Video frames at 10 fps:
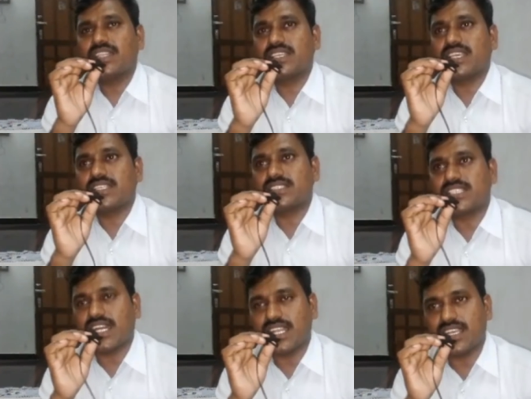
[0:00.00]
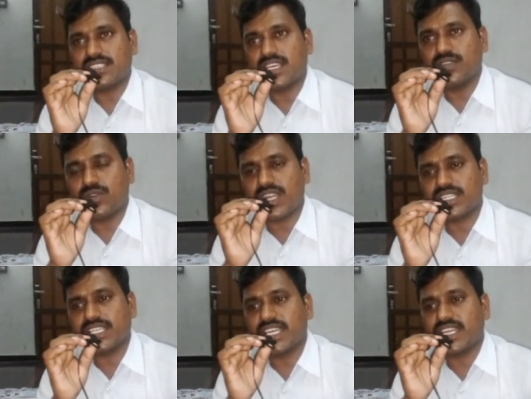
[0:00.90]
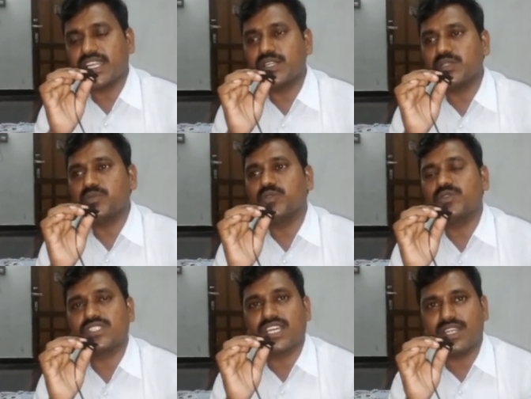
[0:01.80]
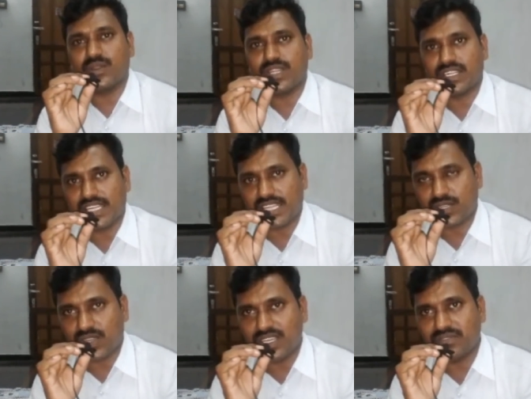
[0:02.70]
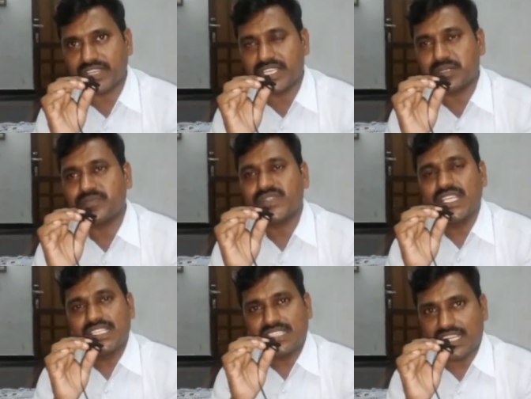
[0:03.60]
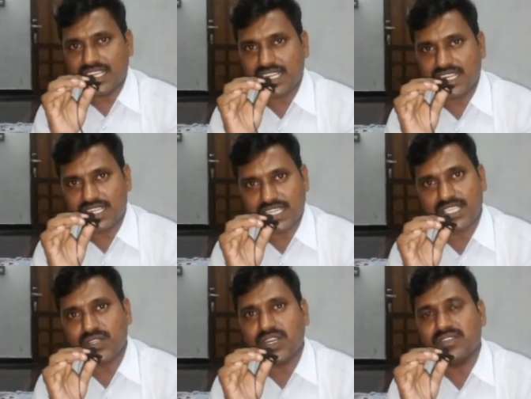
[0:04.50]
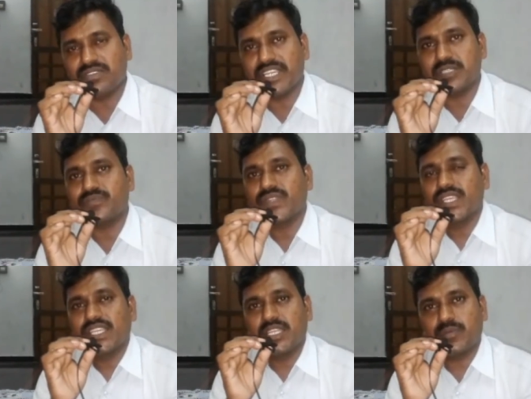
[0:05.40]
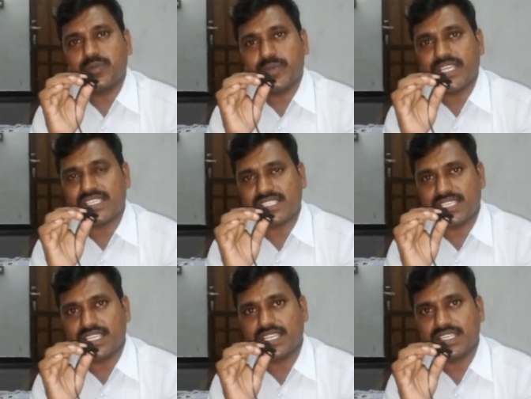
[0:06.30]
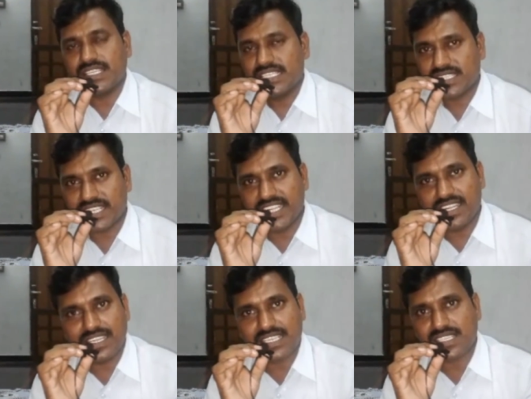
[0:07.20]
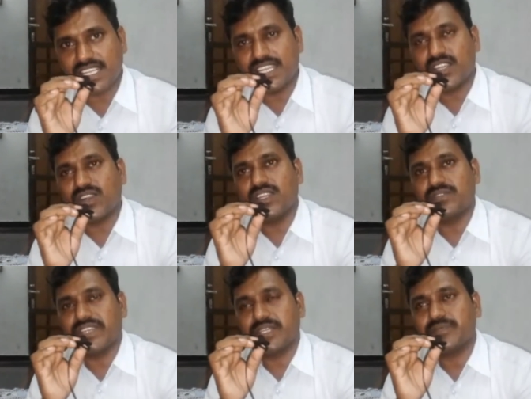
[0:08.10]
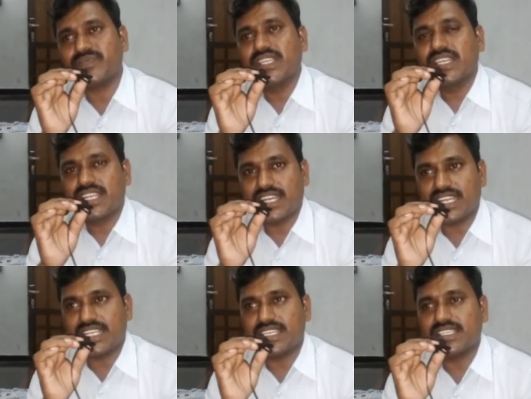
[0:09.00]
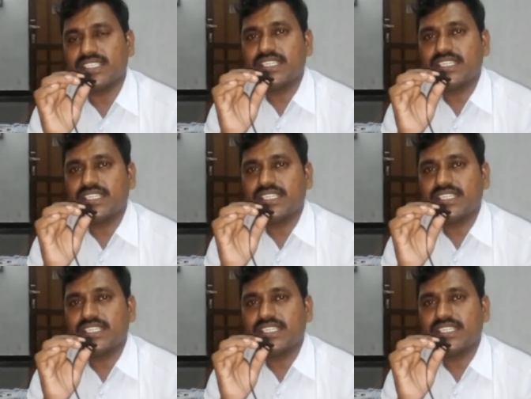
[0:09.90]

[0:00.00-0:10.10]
అయితే చాలాసార్లు ఒకటికి రెండు మూడు సార్లు కూడా టెట్ క్వాలిఫై అయ్యాం తెలంగాణ టెట్ క్వాలిఫై అయ్యాం ఏపీఎస్సి స్క్రీనింగ్ టెస్టులన్నీ క్వాలిఫై అయ్యాం కానీ